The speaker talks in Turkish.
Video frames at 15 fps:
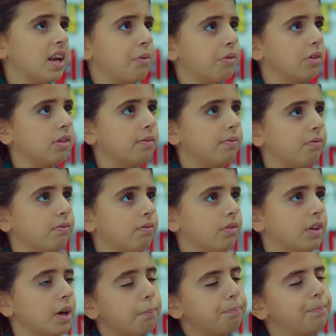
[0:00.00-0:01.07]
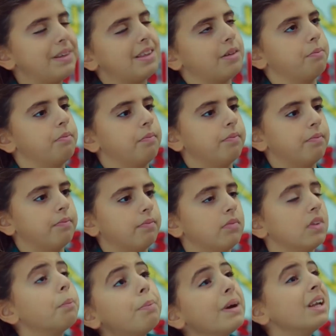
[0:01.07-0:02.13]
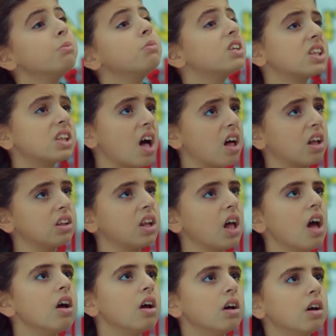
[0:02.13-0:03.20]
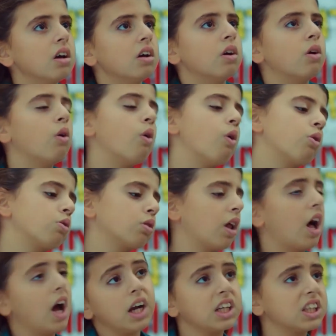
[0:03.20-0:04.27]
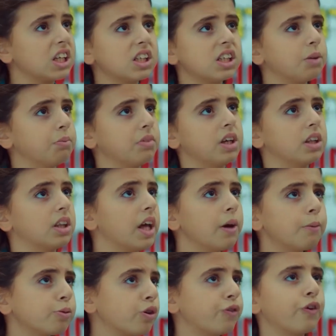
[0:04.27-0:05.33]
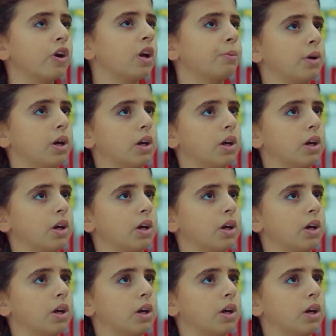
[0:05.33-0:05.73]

annemin. Ya bizim. Ya benim işte anla okula, arkadaşlarımın yanına hep şoförle